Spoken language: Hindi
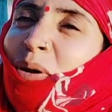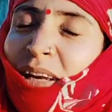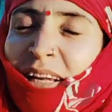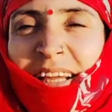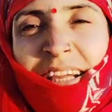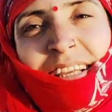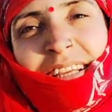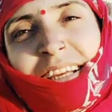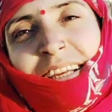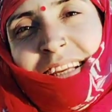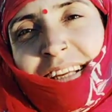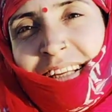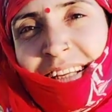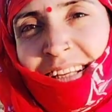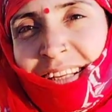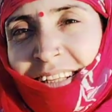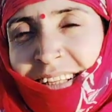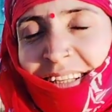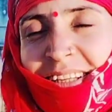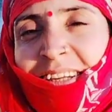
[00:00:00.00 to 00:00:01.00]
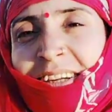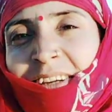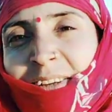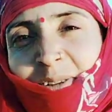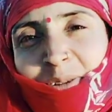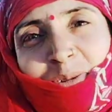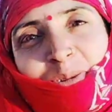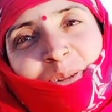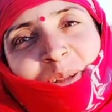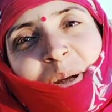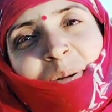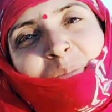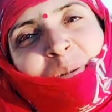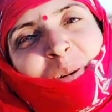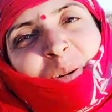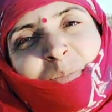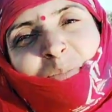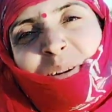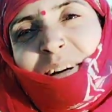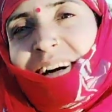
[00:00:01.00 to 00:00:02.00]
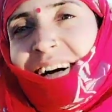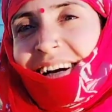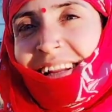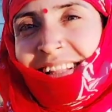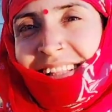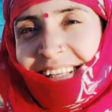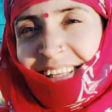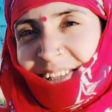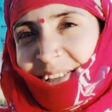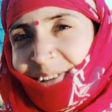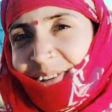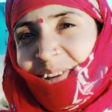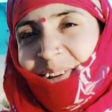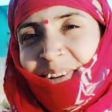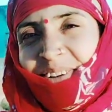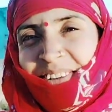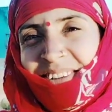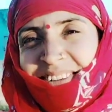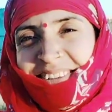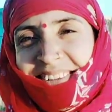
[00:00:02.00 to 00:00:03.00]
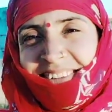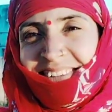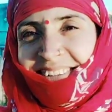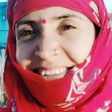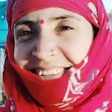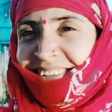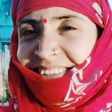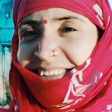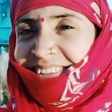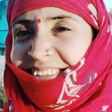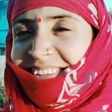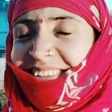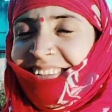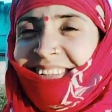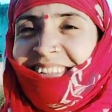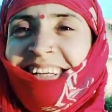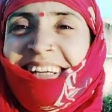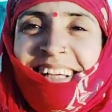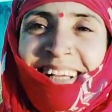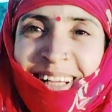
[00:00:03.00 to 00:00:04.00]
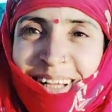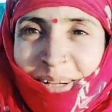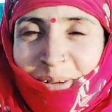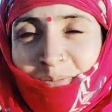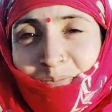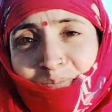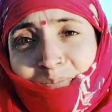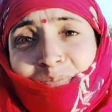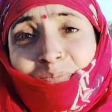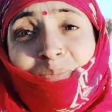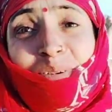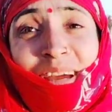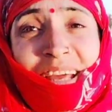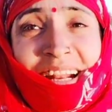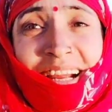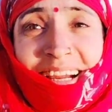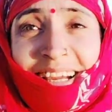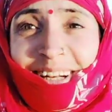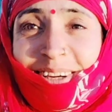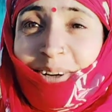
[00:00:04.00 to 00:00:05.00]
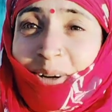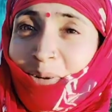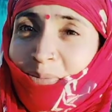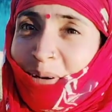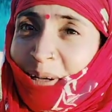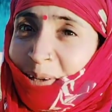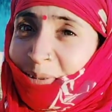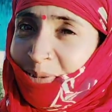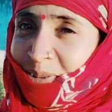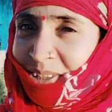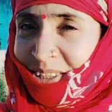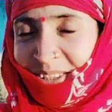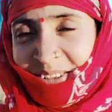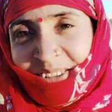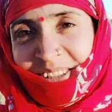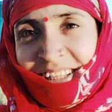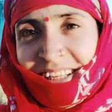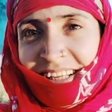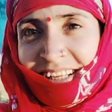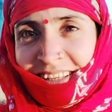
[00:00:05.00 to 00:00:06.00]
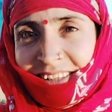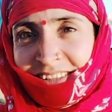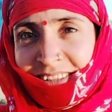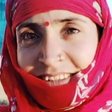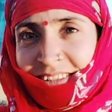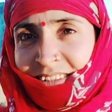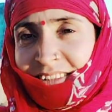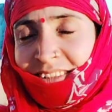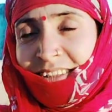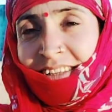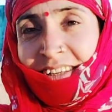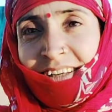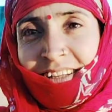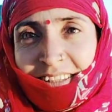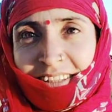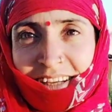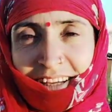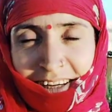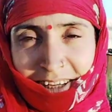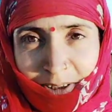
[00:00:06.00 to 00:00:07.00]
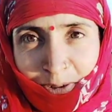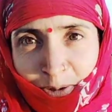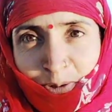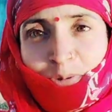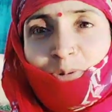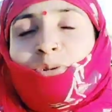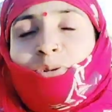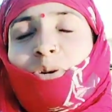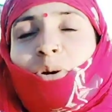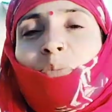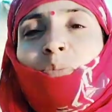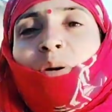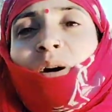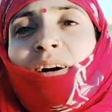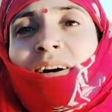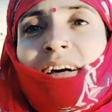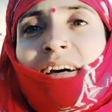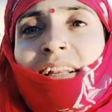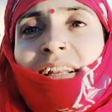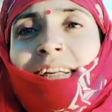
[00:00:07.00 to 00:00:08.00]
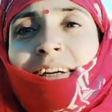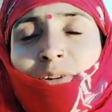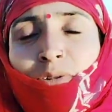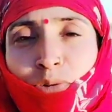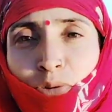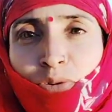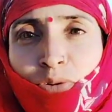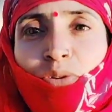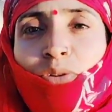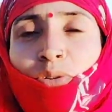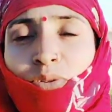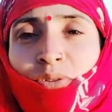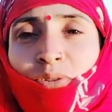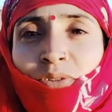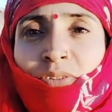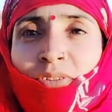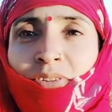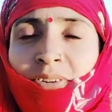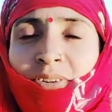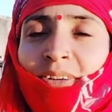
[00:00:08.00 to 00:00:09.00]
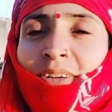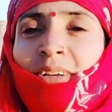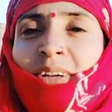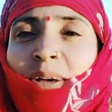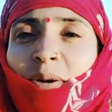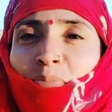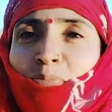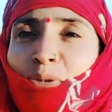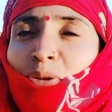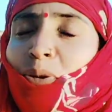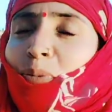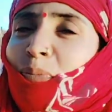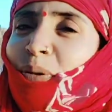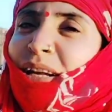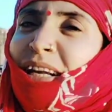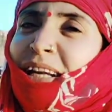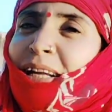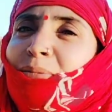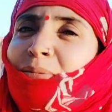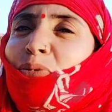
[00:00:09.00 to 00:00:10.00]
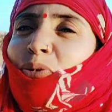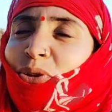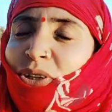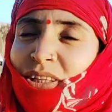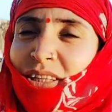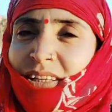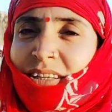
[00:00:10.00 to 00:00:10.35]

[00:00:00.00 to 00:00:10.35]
है के जो थे मेरो बिगाड़ हो मेरा कन खोबन कुछ को नहीं है तारा कन तो कुछ खोबा के लिए होगो मन तो पहले बहुत ही